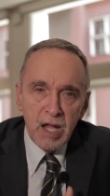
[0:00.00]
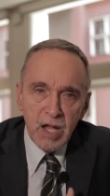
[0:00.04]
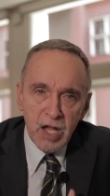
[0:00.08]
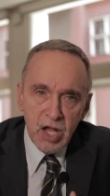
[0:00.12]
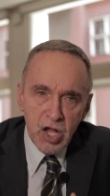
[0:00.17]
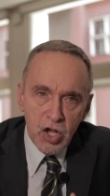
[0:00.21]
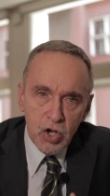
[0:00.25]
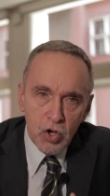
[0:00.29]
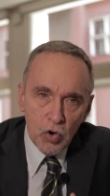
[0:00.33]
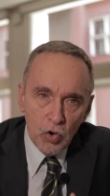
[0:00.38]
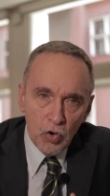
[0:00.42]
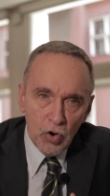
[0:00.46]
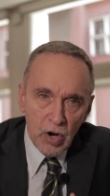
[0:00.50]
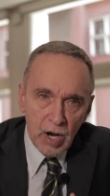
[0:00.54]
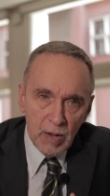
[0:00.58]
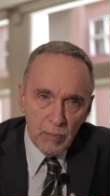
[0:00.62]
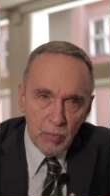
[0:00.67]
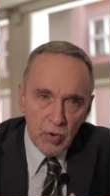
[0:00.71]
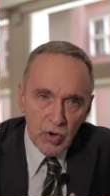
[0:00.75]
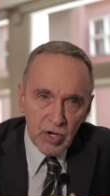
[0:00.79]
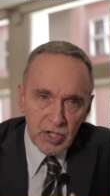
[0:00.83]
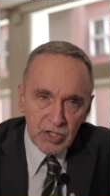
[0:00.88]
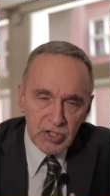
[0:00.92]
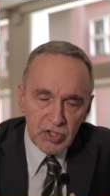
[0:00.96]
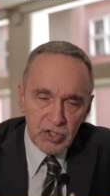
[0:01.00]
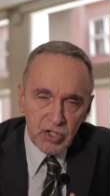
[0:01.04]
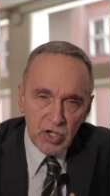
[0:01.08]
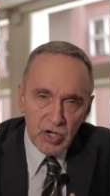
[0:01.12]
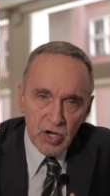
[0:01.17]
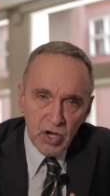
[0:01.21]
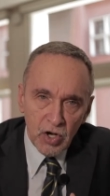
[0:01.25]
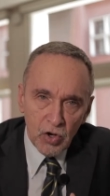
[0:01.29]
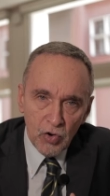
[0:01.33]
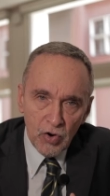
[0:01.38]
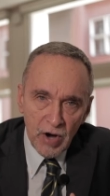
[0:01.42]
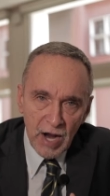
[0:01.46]
in
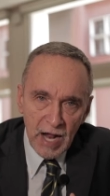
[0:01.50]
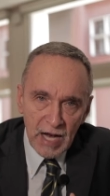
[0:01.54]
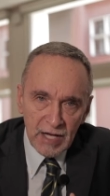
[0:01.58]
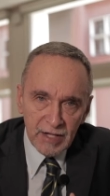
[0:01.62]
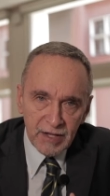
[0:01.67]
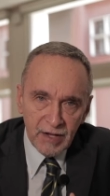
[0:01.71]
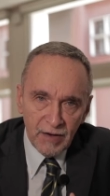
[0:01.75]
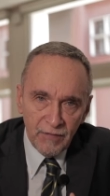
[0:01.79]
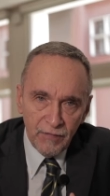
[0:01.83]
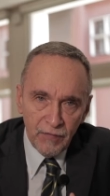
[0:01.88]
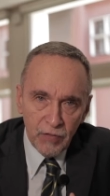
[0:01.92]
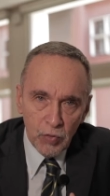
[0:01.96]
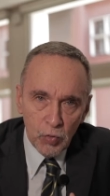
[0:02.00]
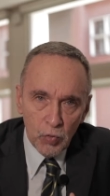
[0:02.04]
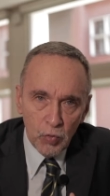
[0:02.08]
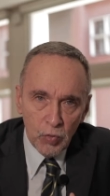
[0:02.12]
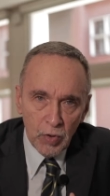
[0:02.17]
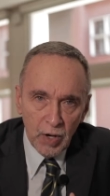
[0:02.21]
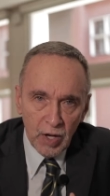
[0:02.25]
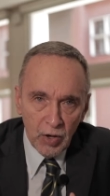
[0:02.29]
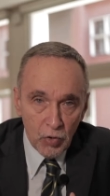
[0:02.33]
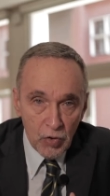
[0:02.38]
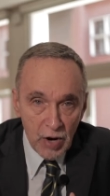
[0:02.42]
collaborazione con altre figure,